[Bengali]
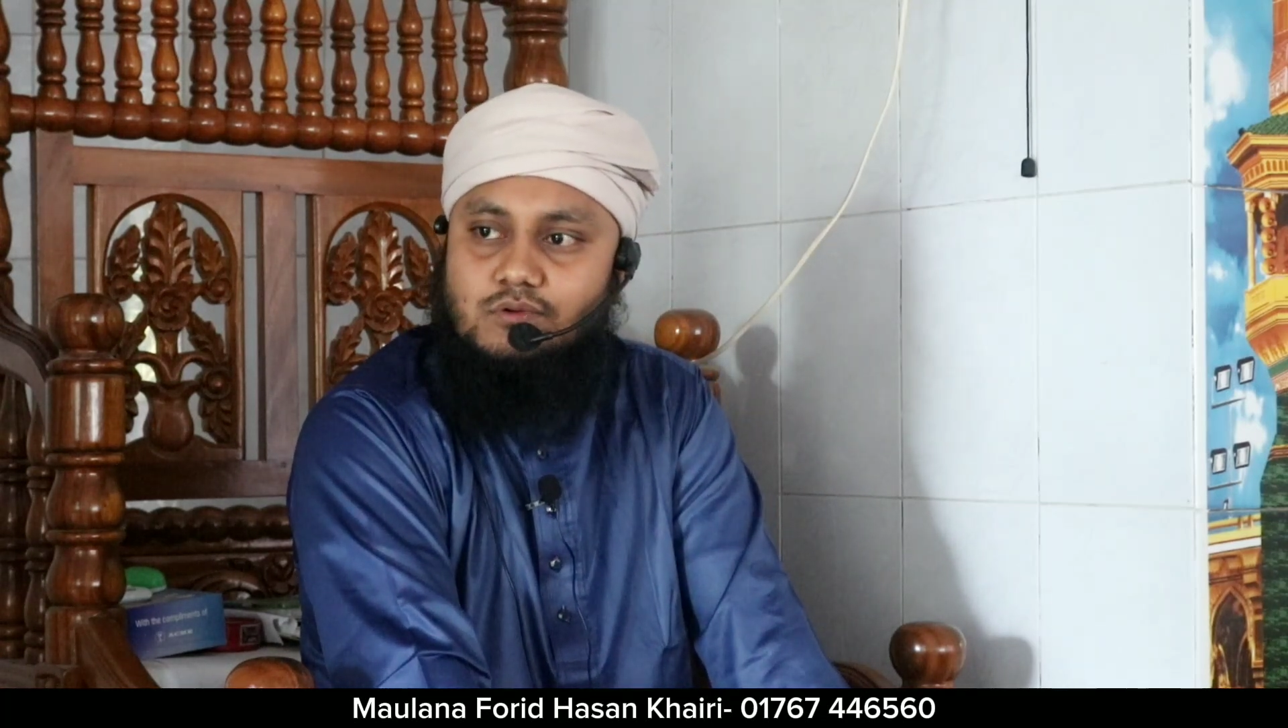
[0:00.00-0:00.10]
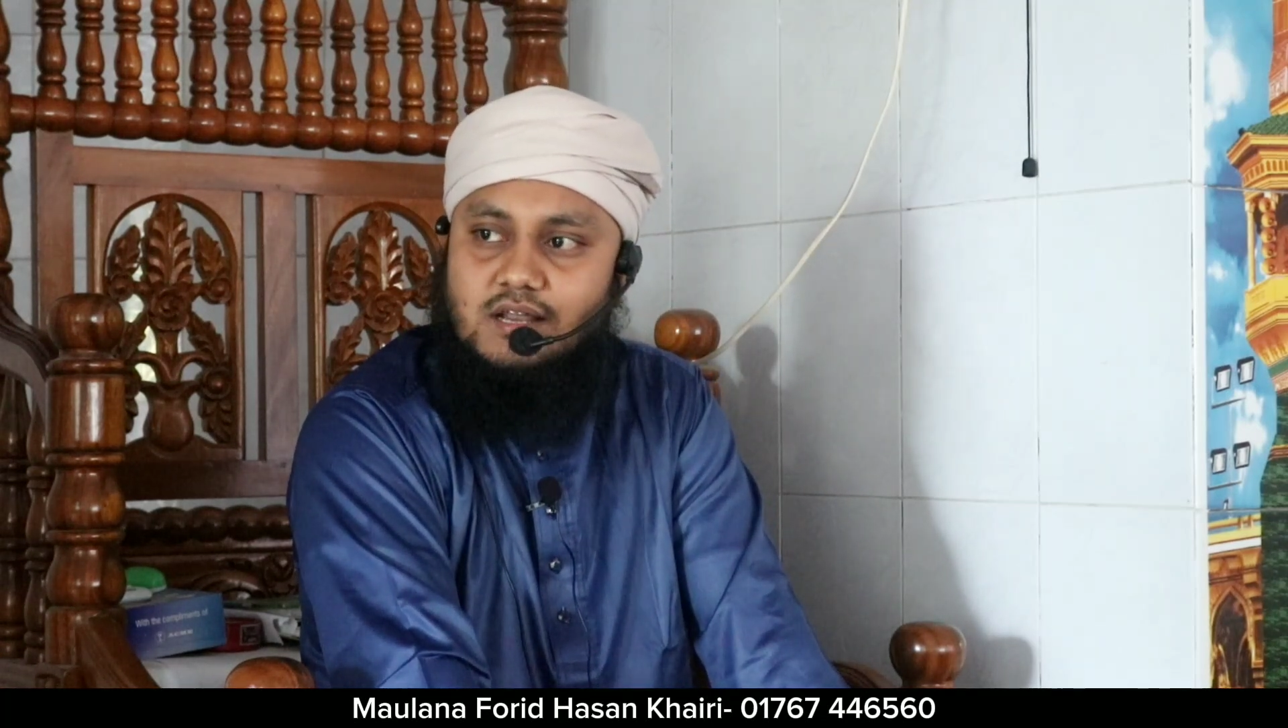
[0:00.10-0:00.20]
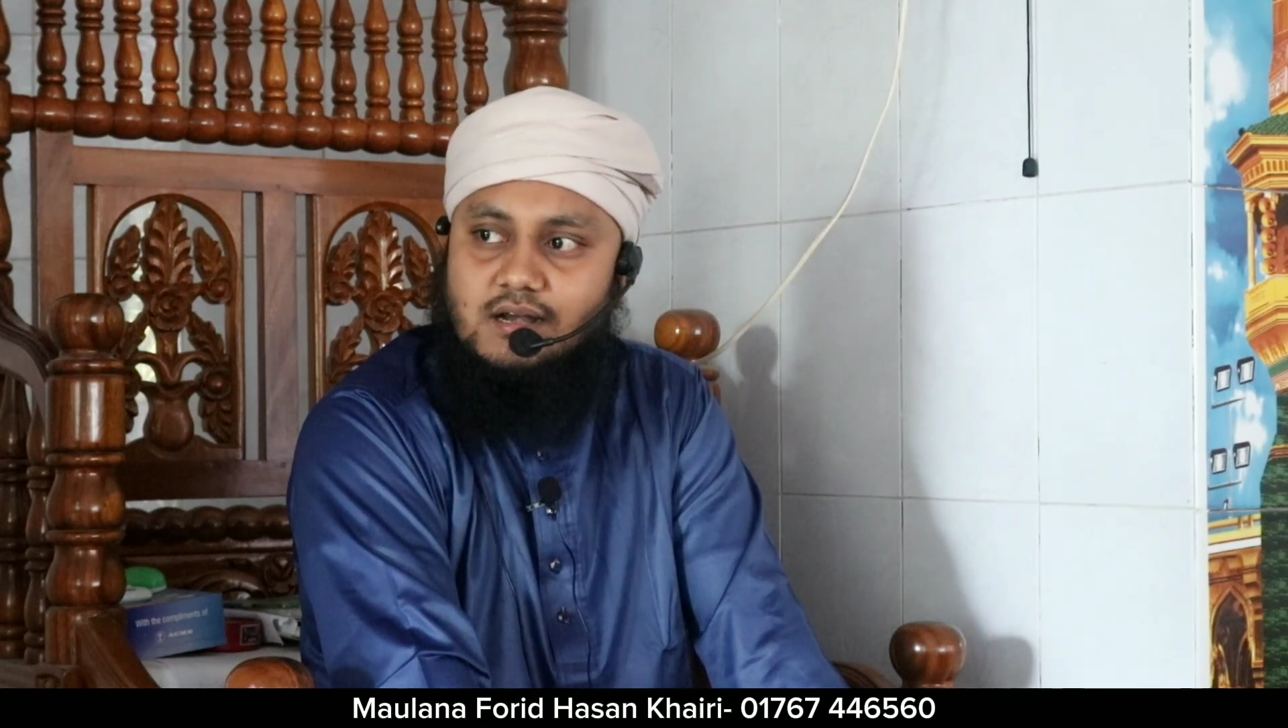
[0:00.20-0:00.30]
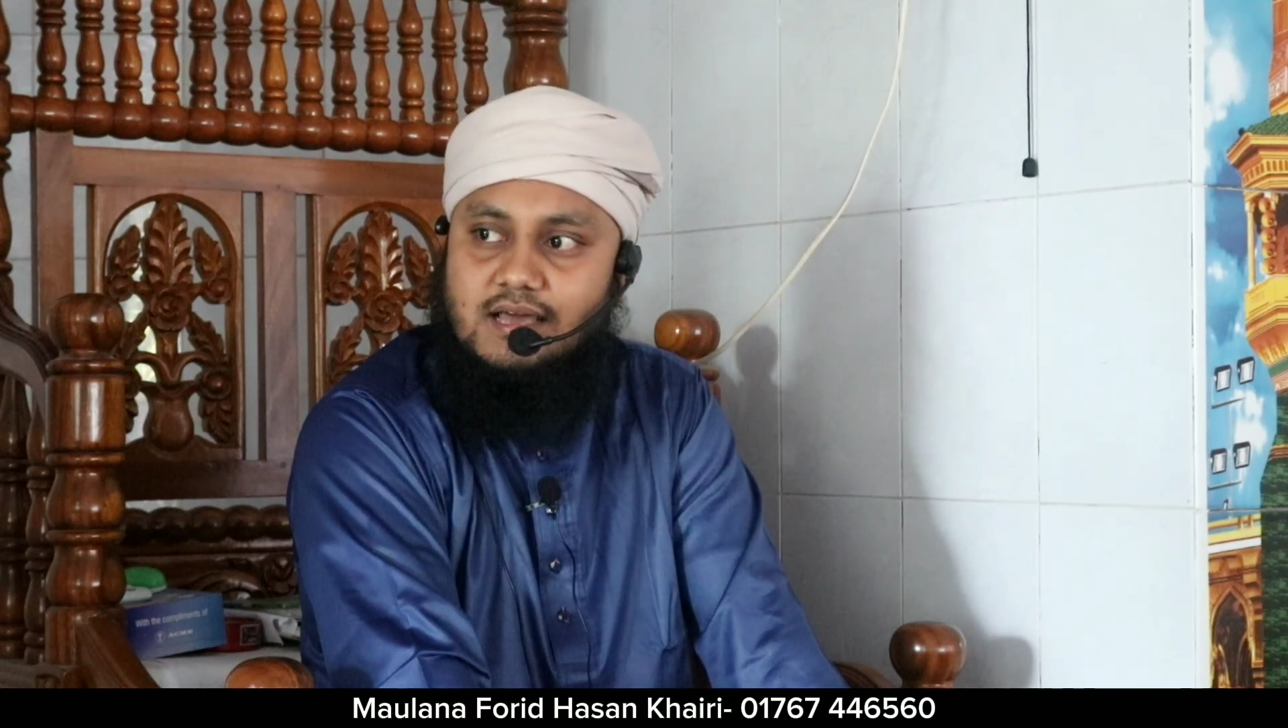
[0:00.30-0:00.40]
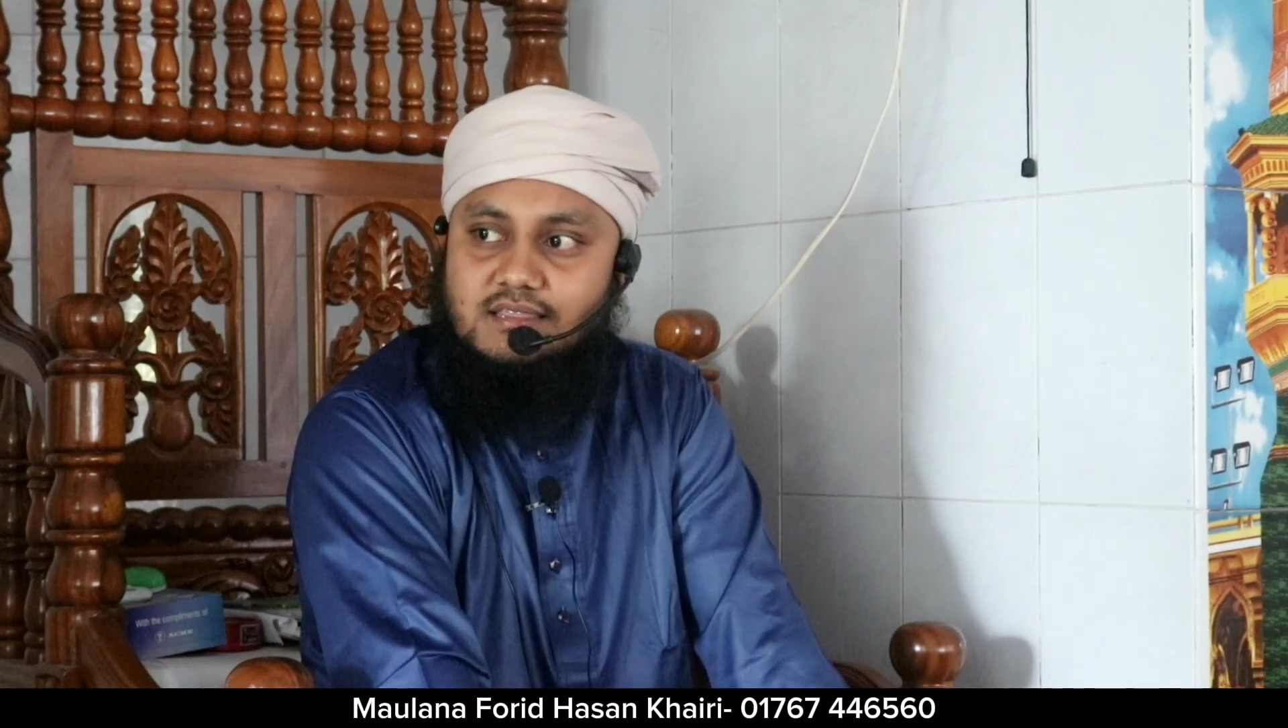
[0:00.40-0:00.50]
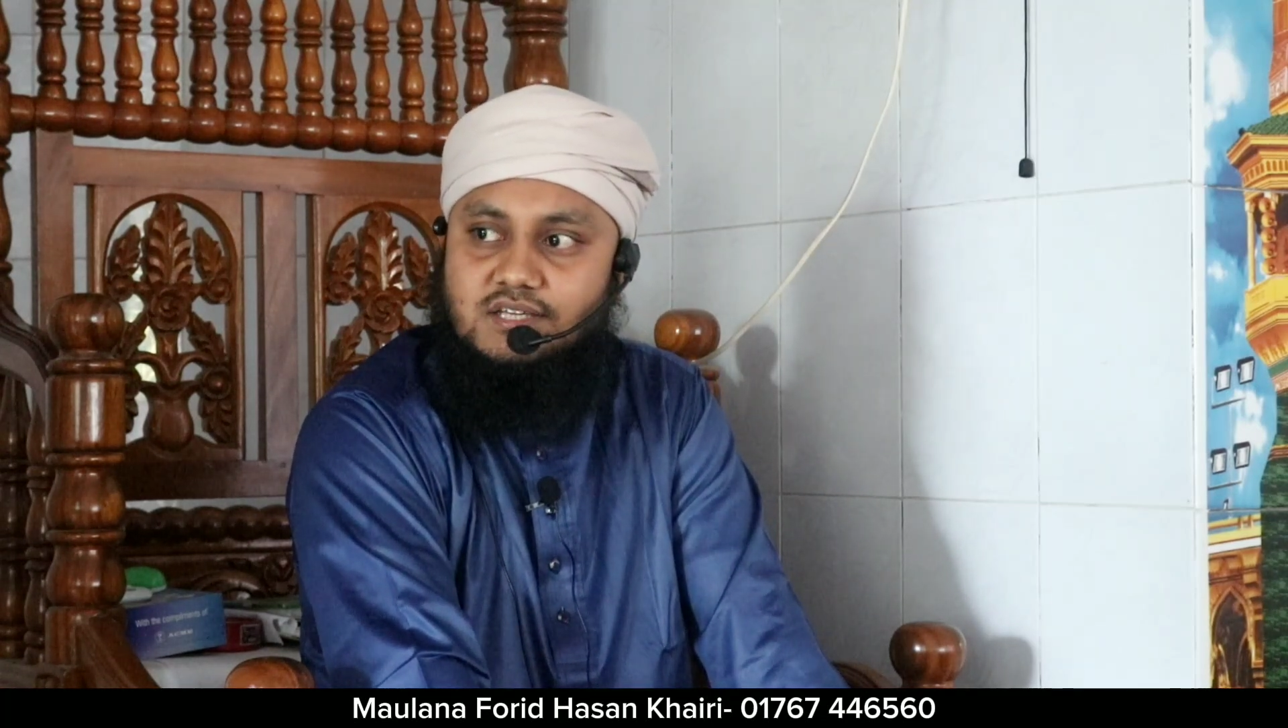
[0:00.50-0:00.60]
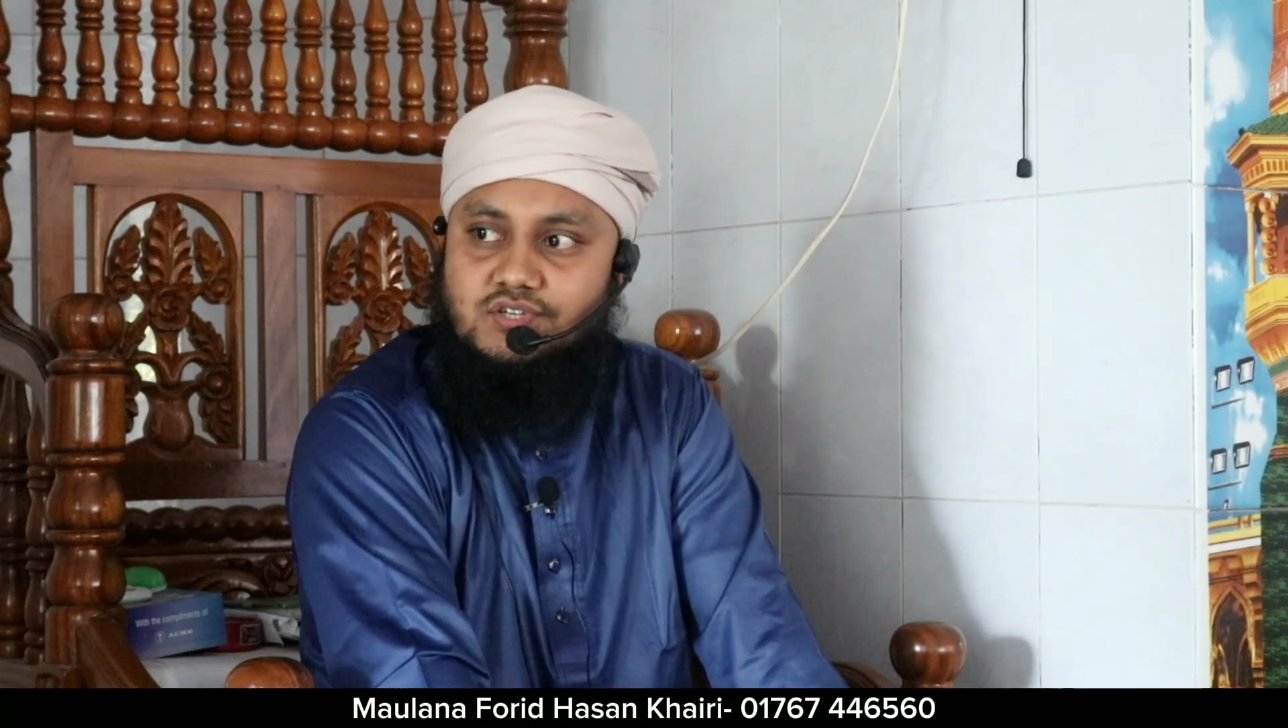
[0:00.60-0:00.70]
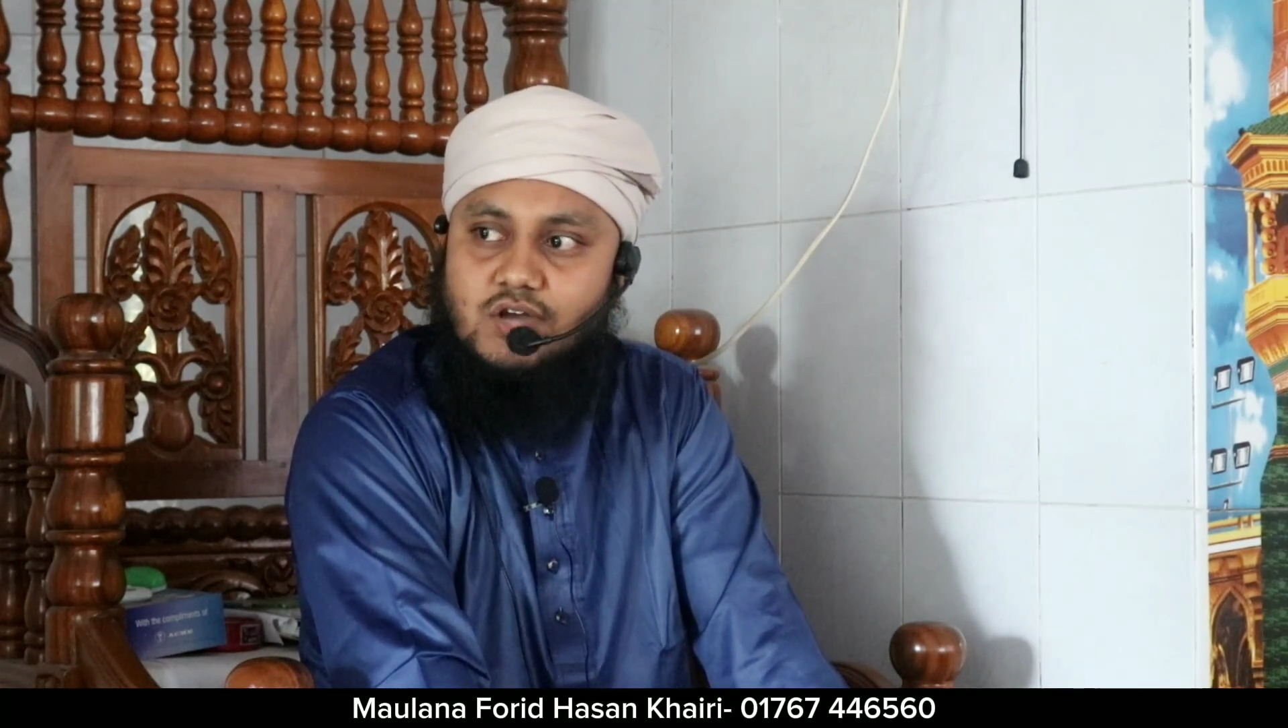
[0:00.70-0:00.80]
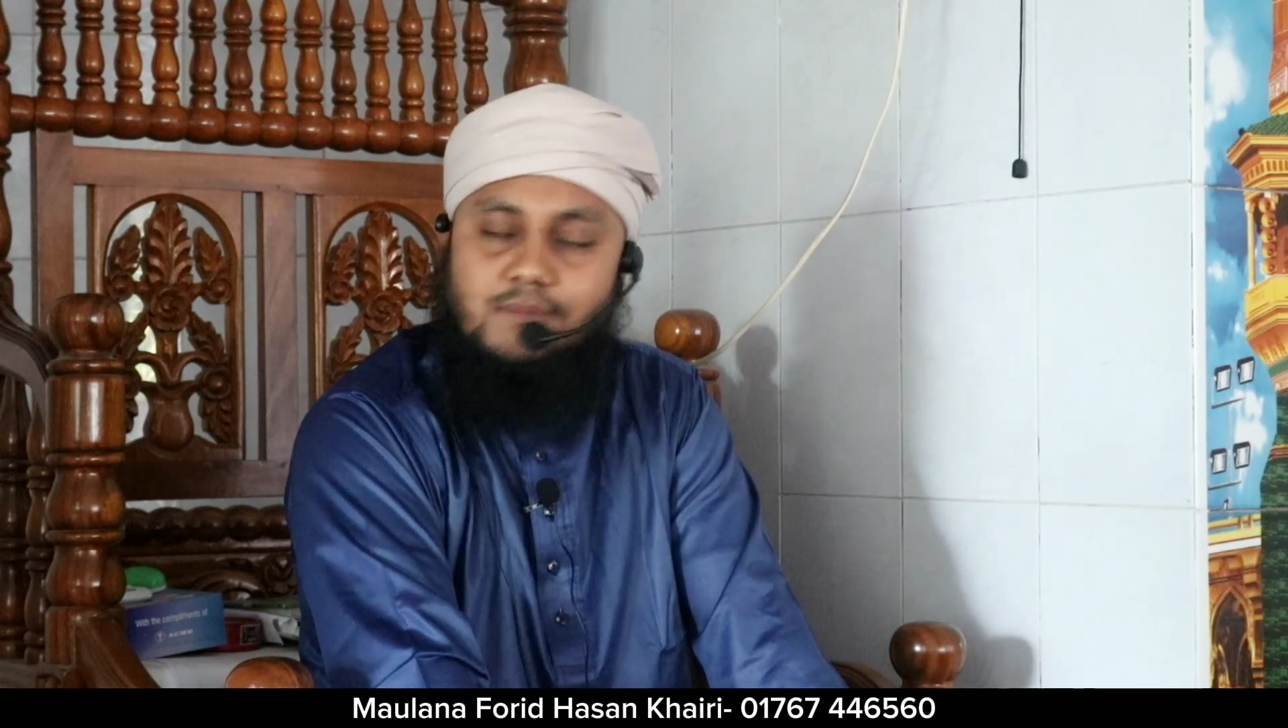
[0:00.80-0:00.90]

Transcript: ওনার নাতি